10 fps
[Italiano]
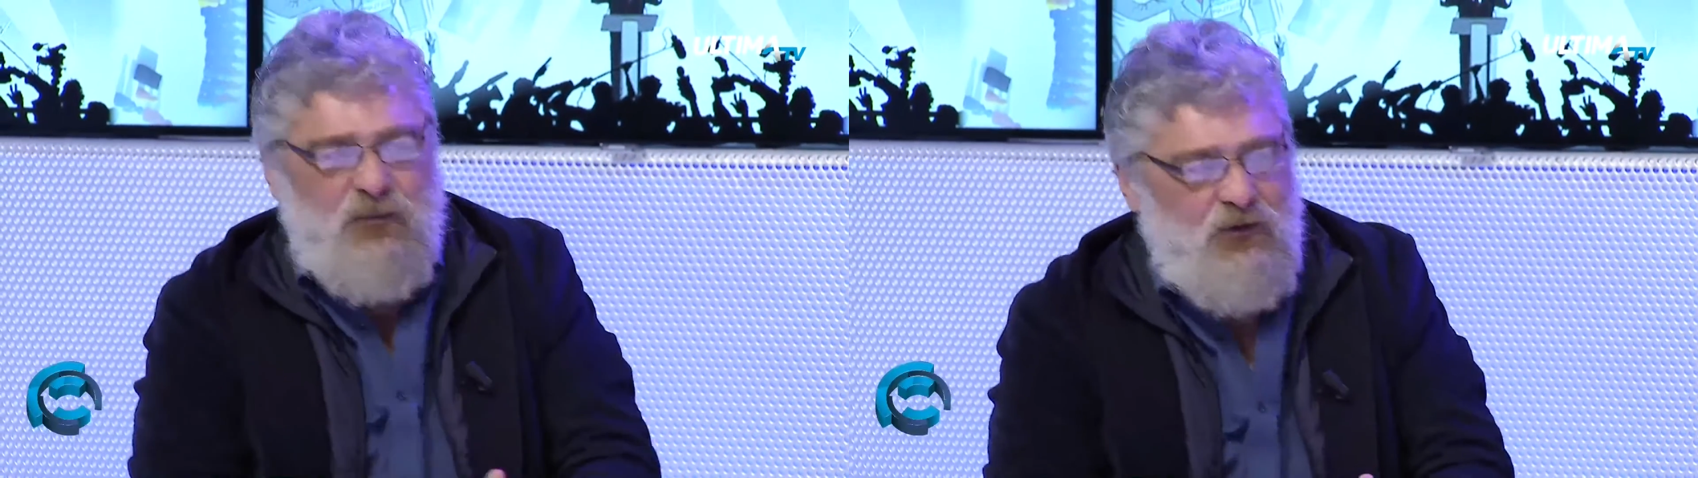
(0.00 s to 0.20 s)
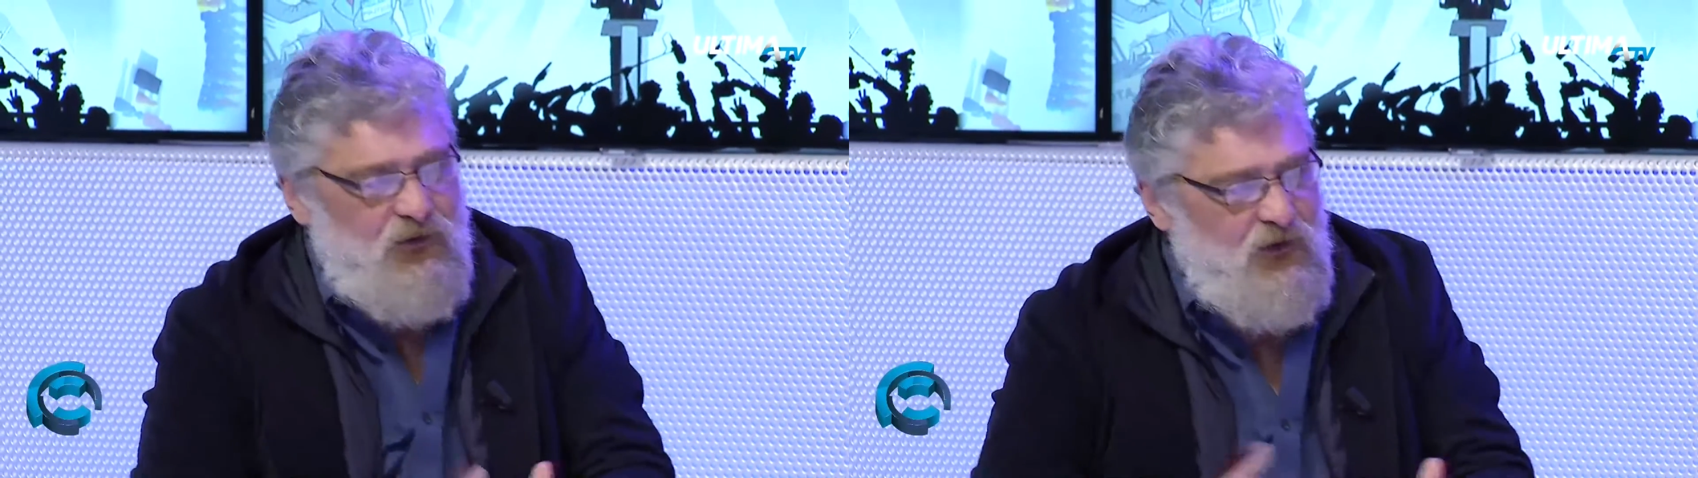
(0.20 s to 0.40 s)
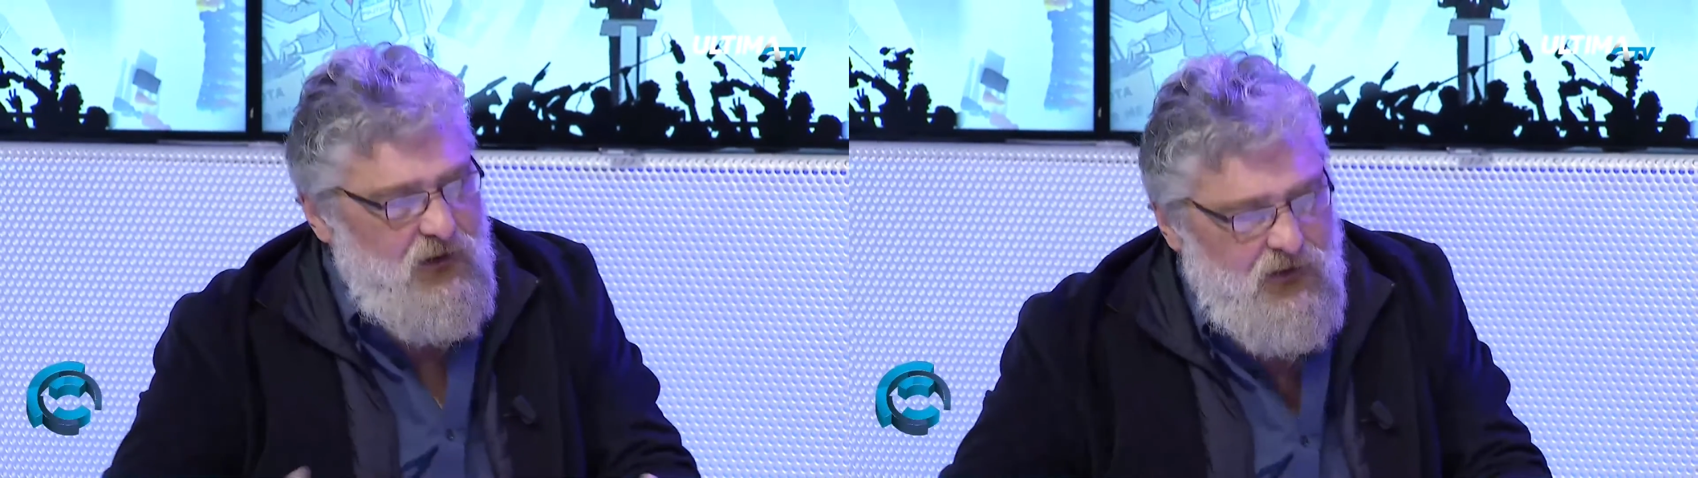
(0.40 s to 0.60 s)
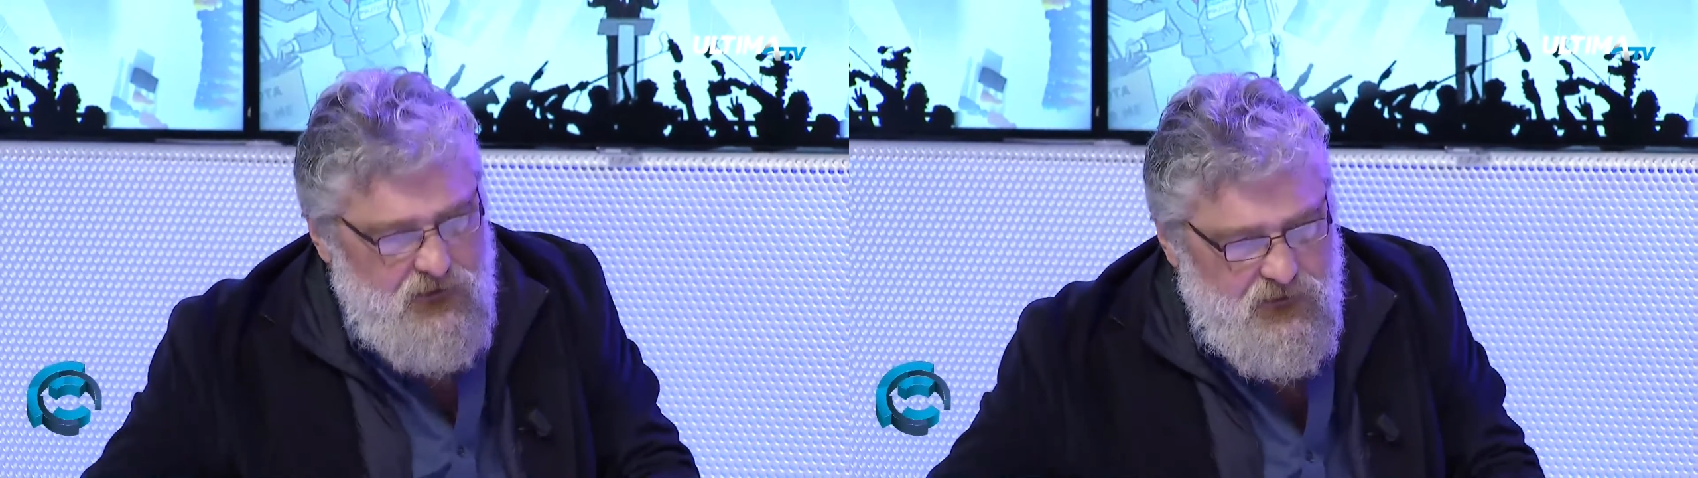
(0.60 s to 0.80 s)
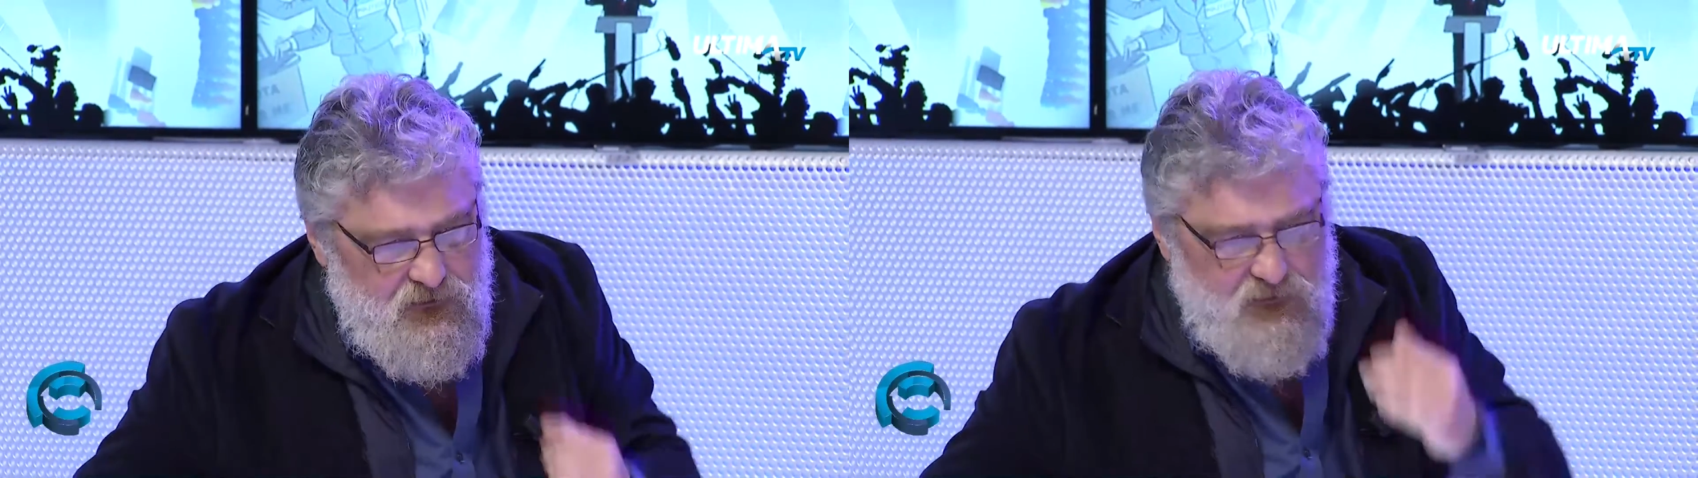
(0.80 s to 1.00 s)
posso,
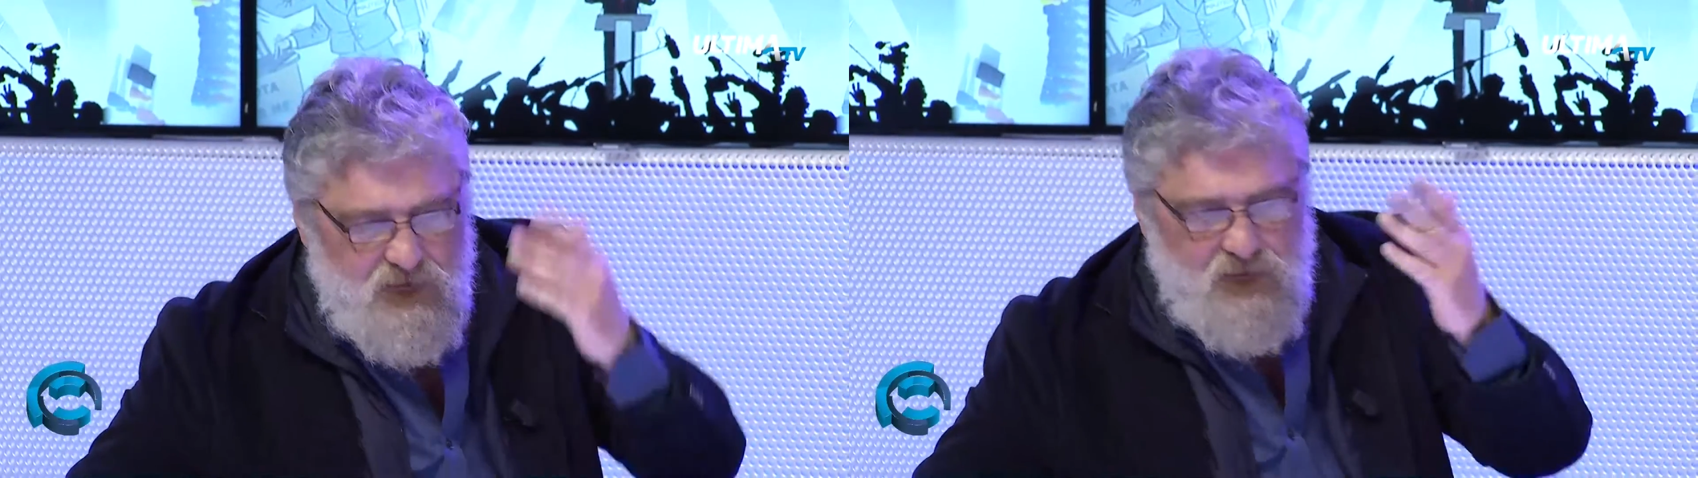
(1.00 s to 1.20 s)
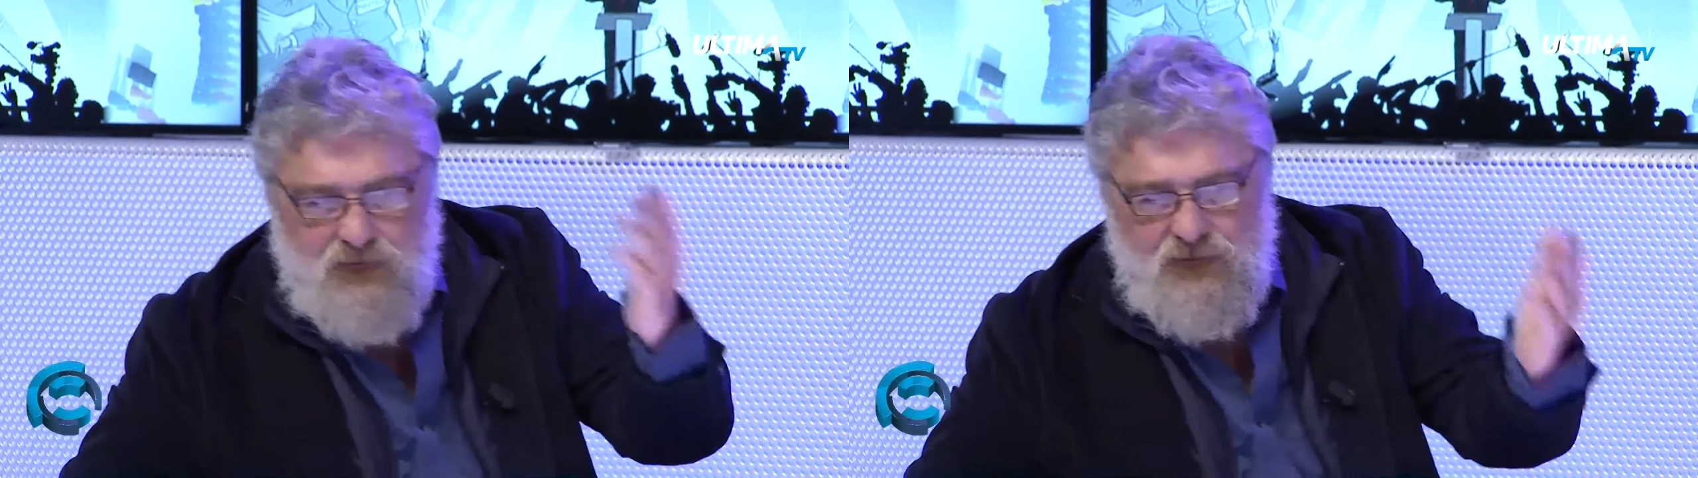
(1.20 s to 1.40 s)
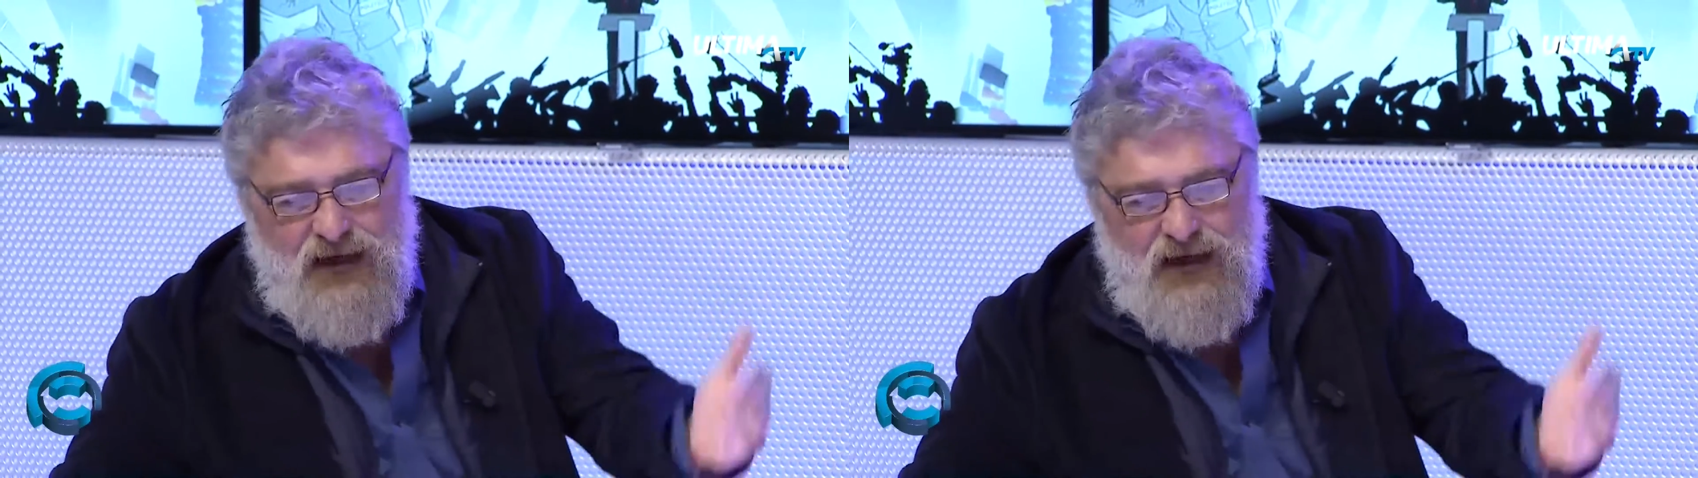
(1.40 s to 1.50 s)
non,